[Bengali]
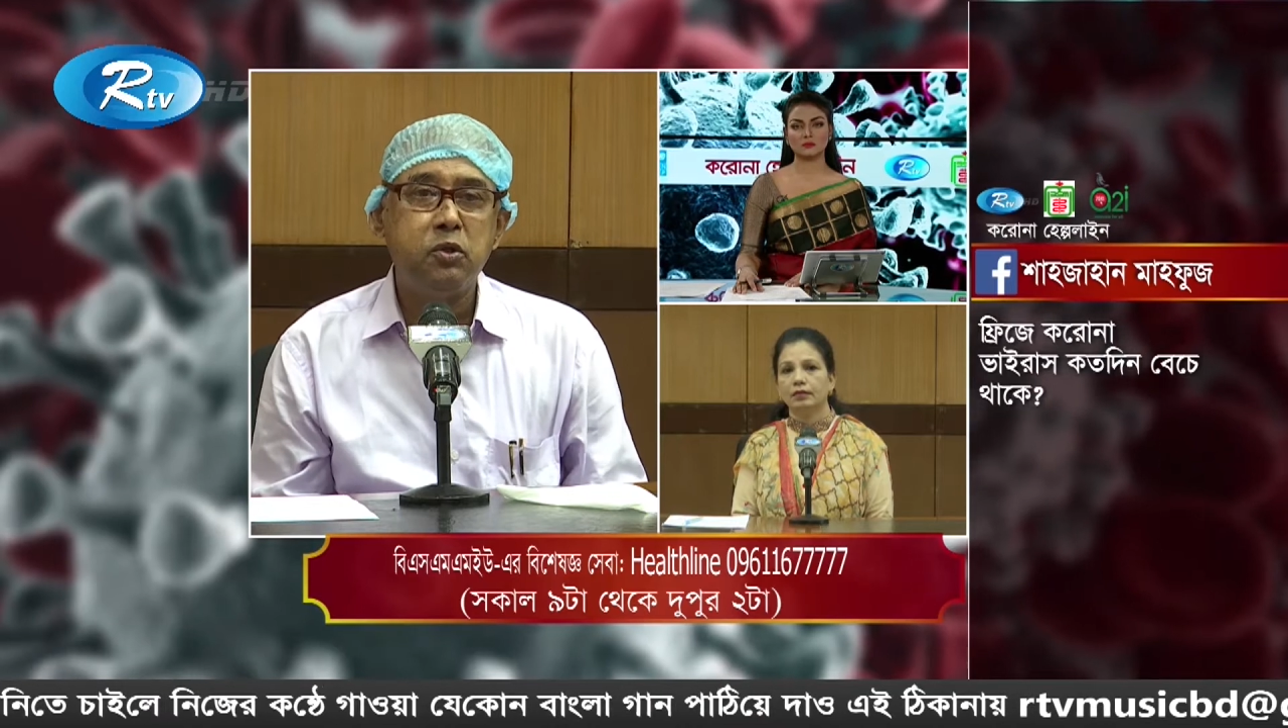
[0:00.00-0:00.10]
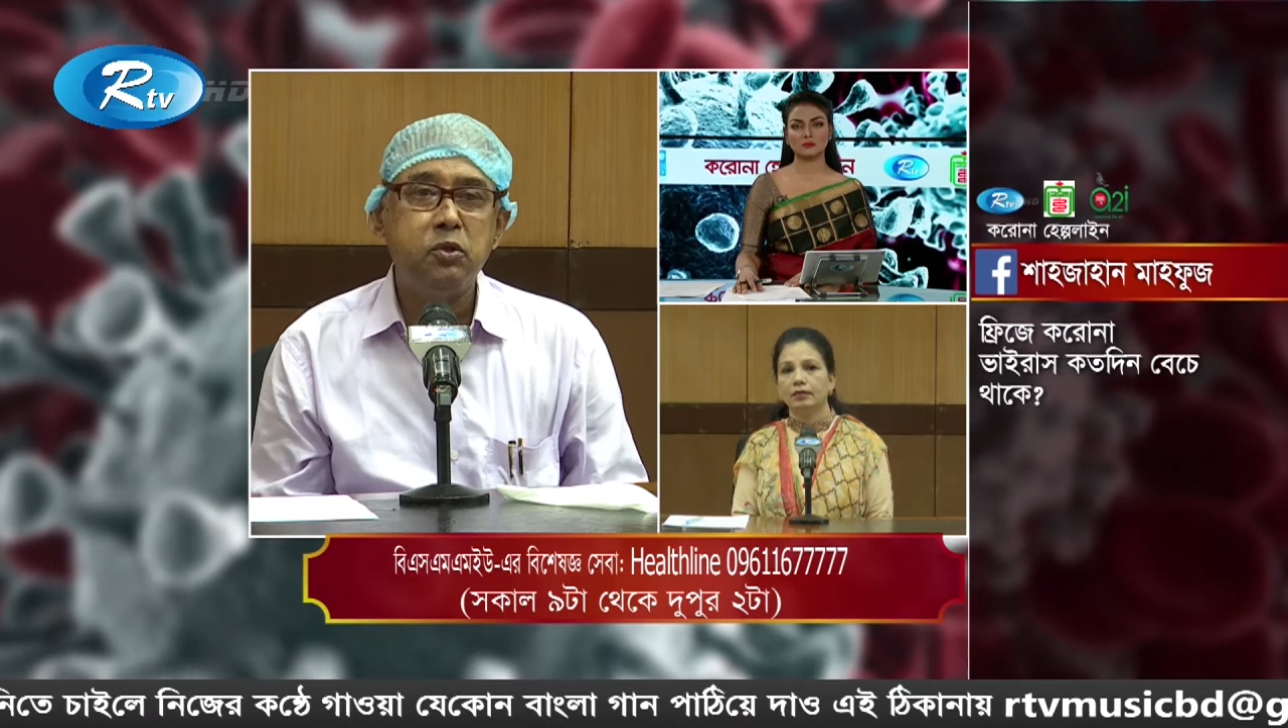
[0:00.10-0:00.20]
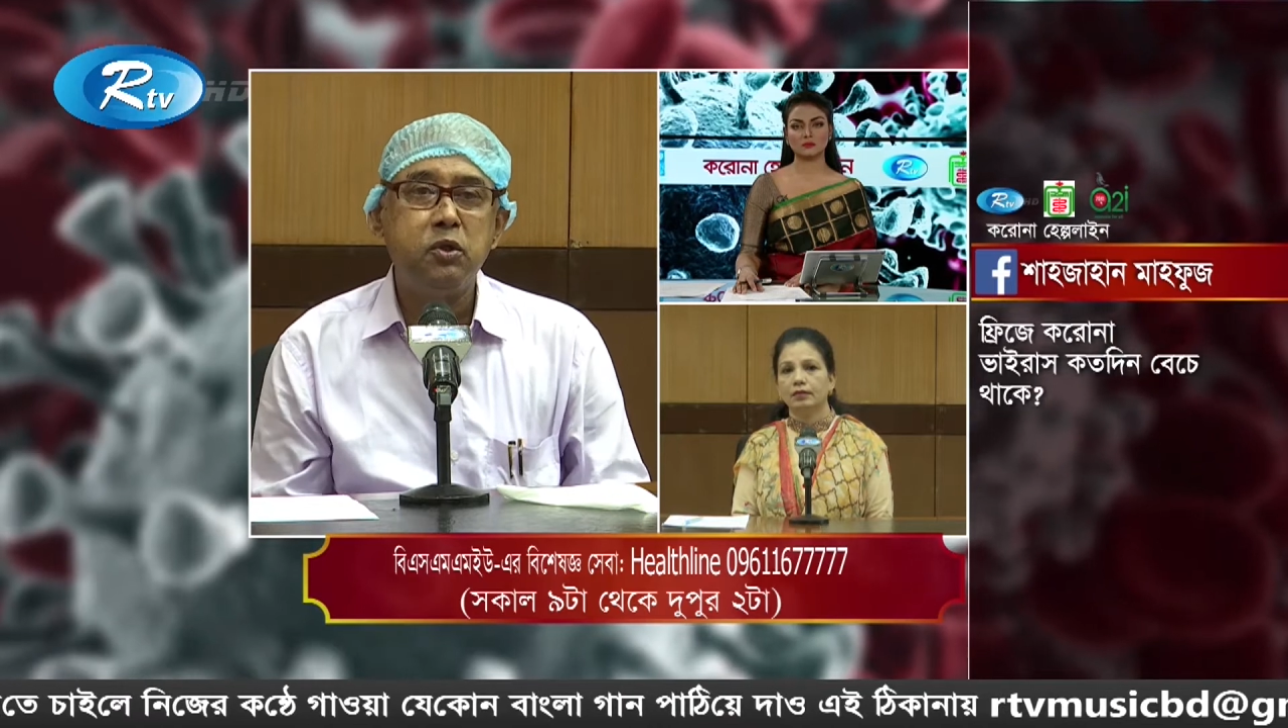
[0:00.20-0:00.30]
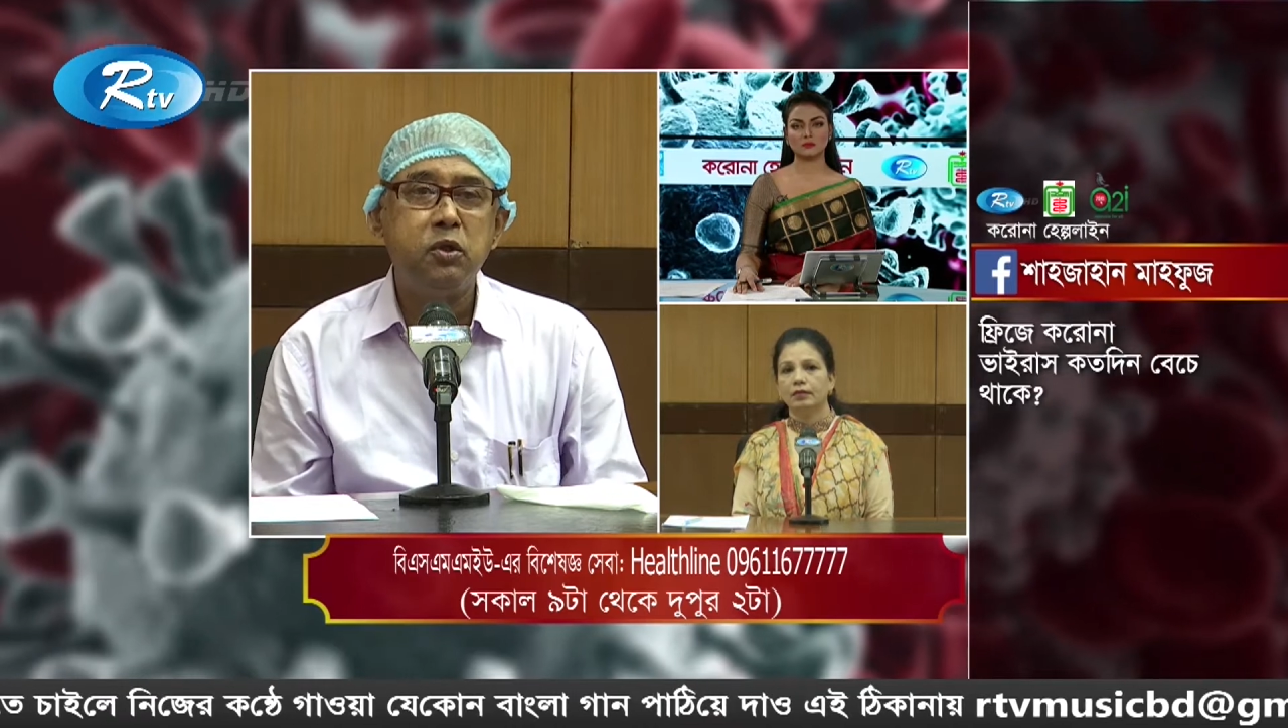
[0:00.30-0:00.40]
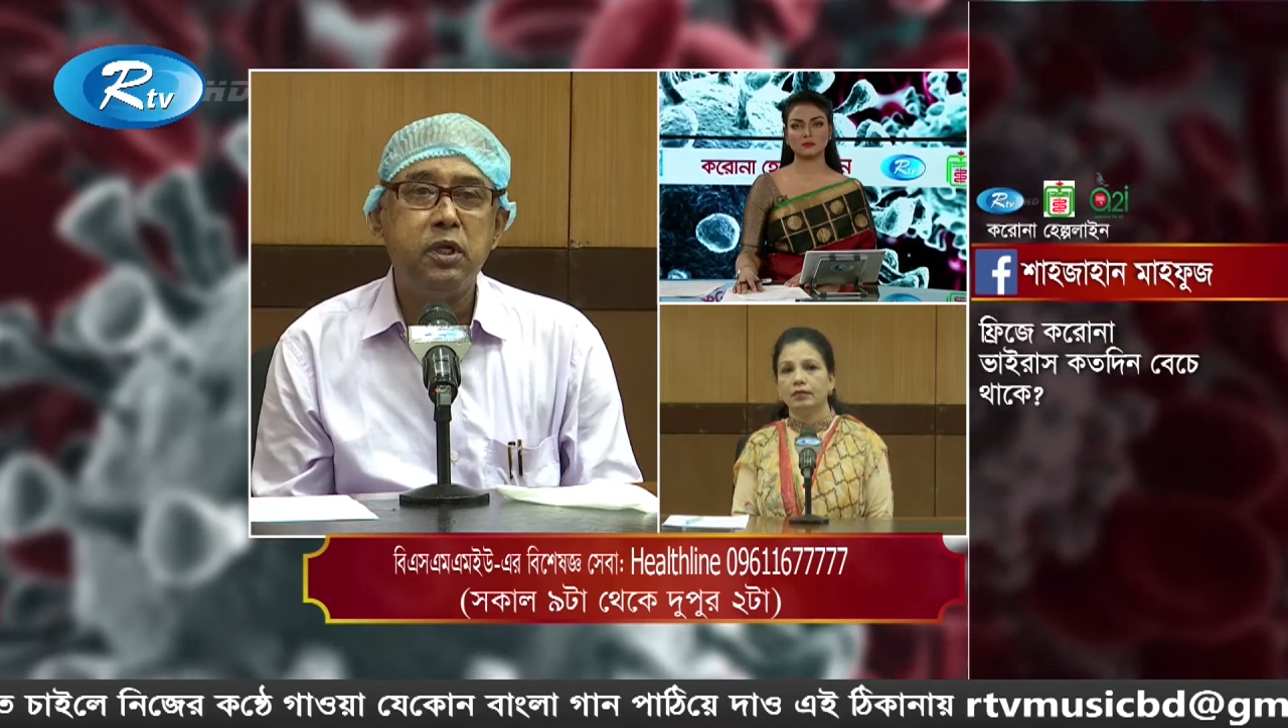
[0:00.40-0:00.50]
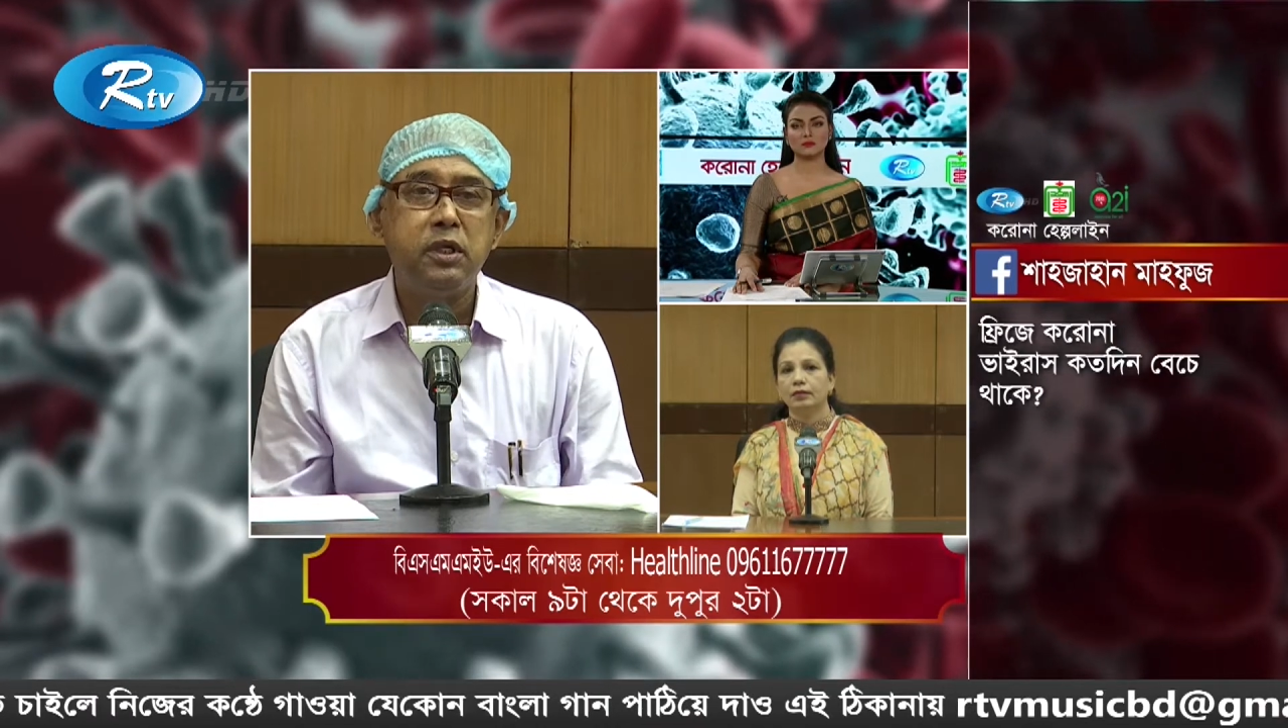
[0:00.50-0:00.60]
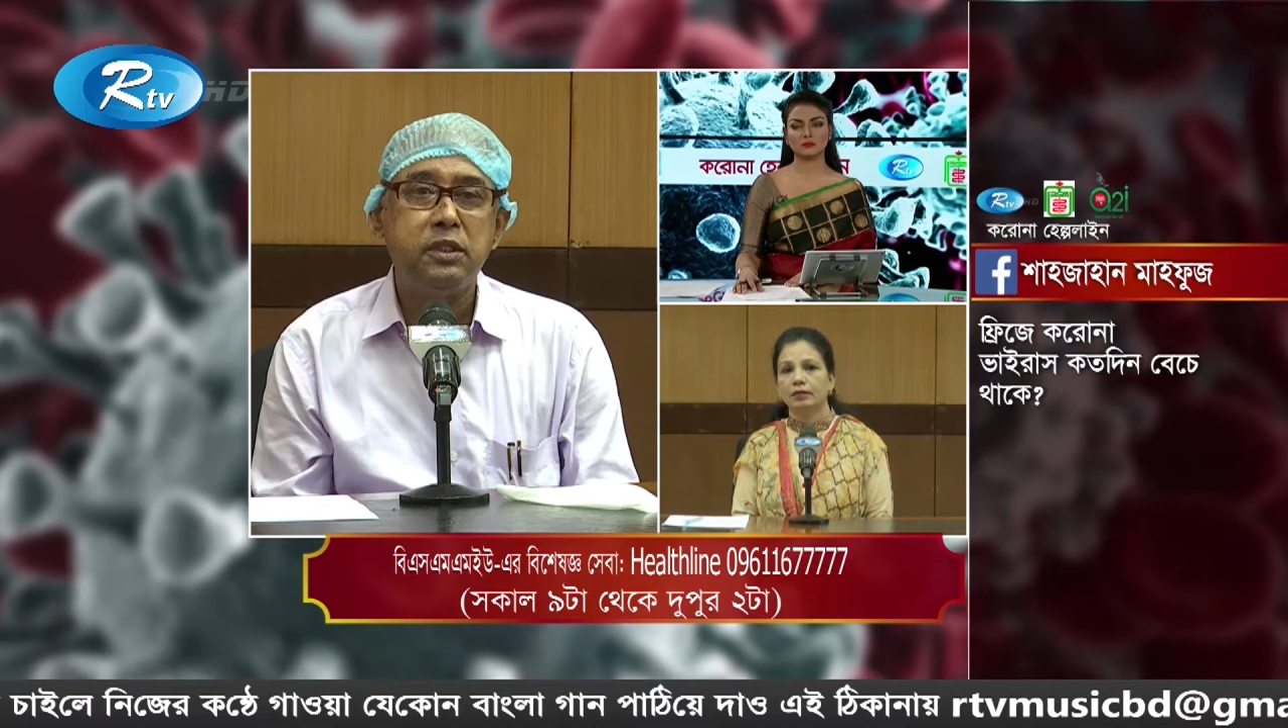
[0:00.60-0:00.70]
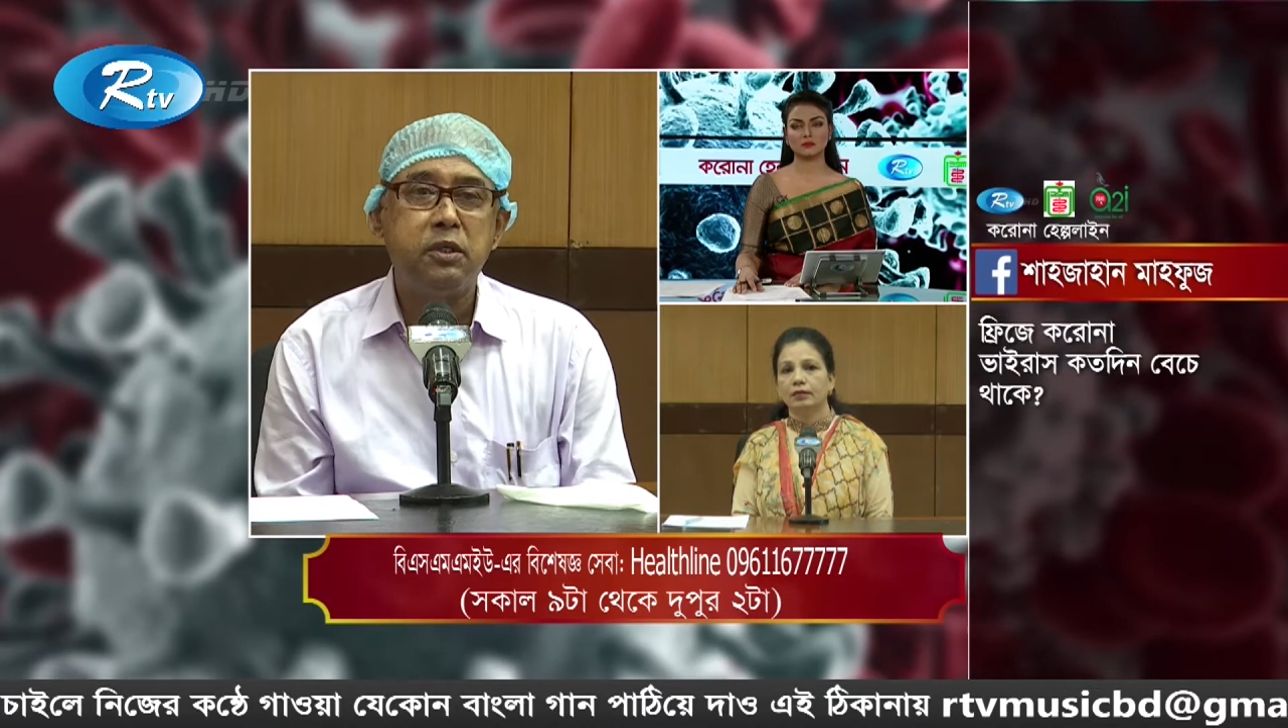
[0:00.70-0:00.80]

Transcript: জনসংখ্যার